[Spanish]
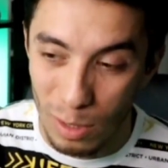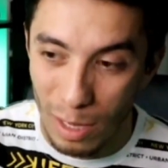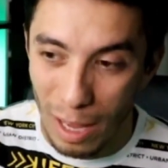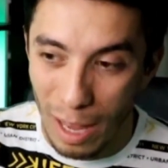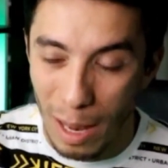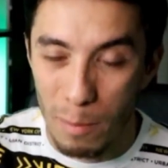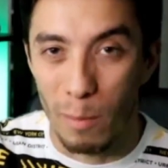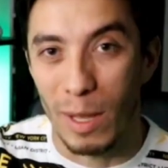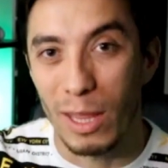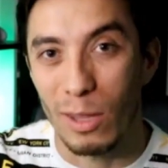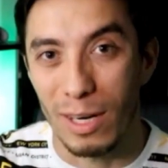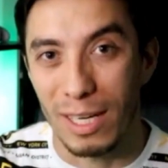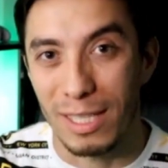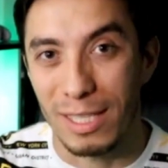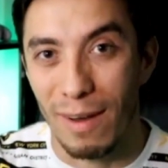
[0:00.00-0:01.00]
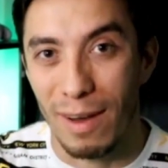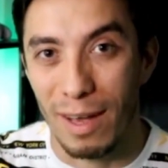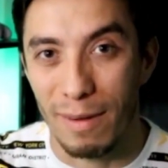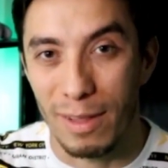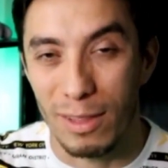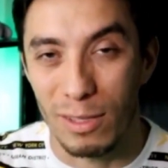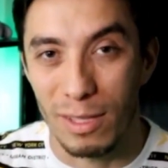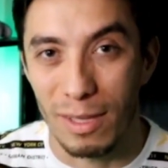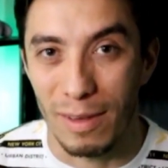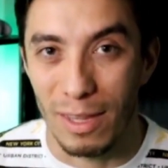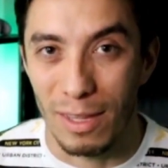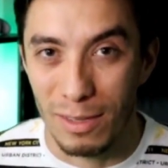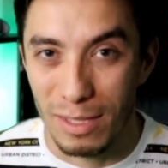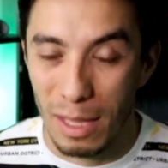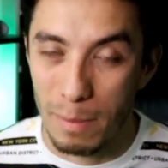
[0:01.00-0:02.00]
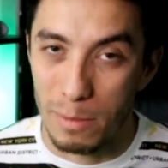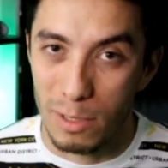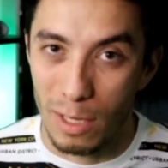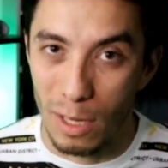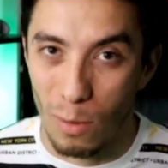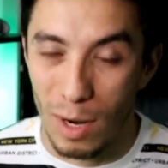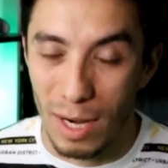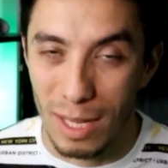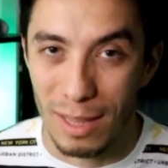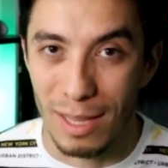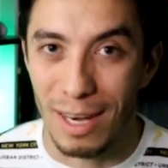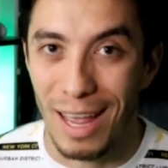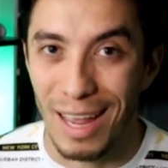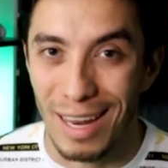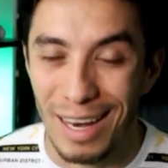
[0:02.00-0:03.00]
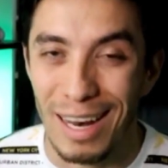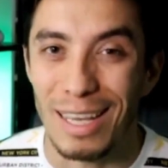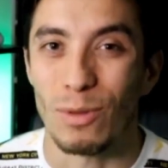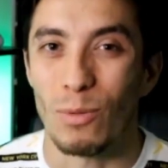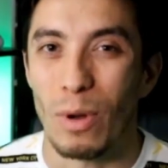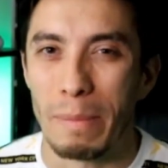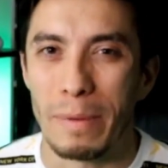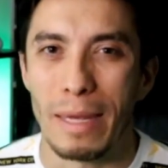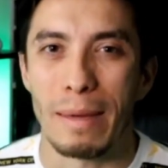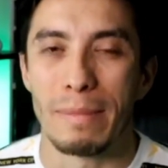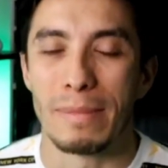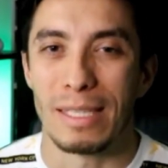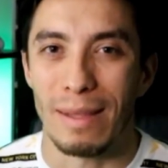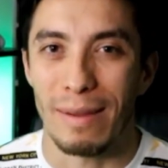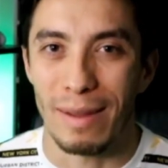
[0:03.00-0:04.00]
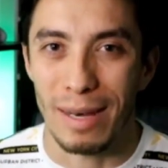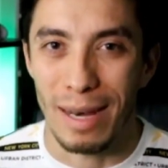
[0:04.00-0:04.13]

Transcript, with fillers: al momento en el que estaba grabando este video estábamos en cuarentena y las webcams estaban